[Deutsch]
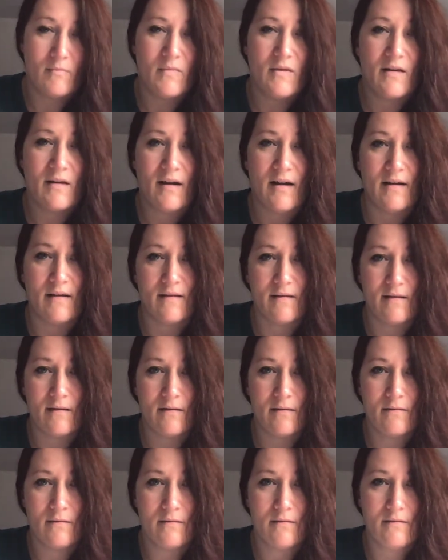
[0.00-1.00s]
das
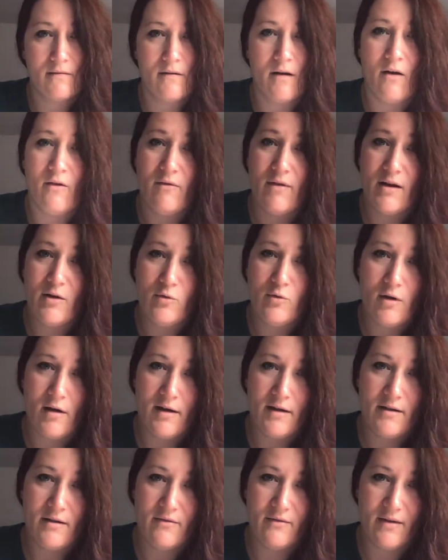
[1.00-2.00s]
war nur
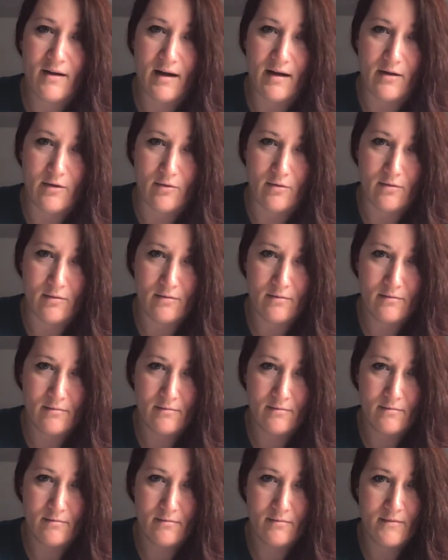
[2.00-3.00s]
eine Warnung.
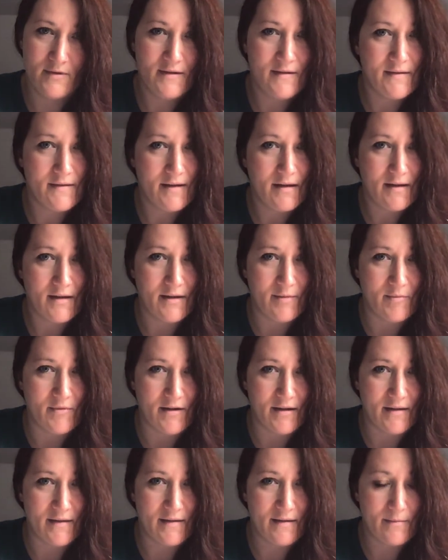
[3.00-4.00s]
Sag ihm
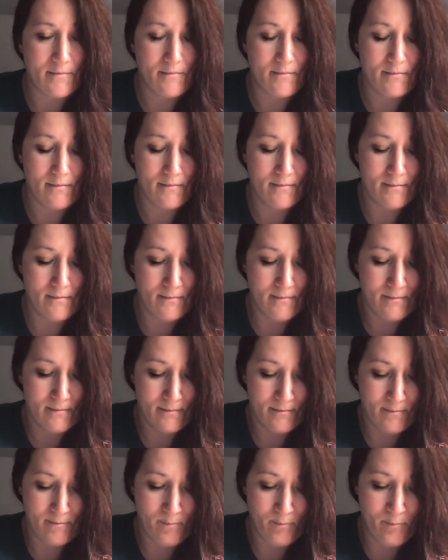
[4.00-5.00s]
das.
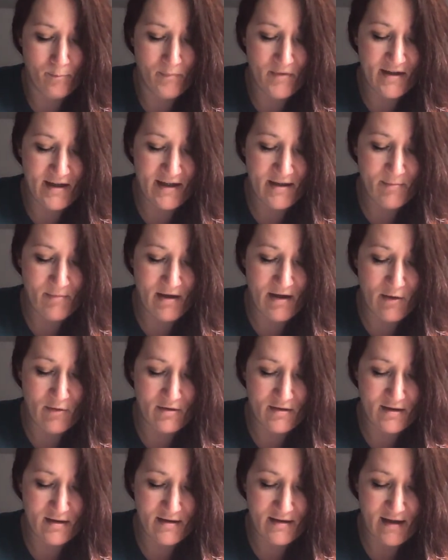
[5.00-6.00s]
Mit einem
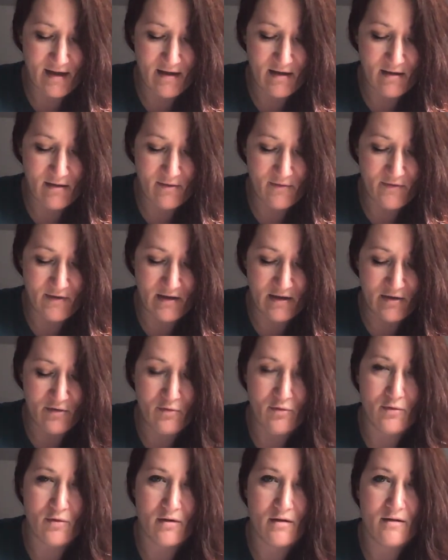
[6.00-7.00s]
lauten Knall fiel die
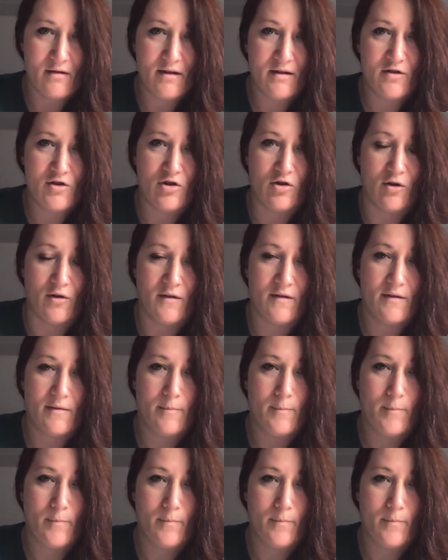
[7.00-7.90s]
Tür ins Schloss.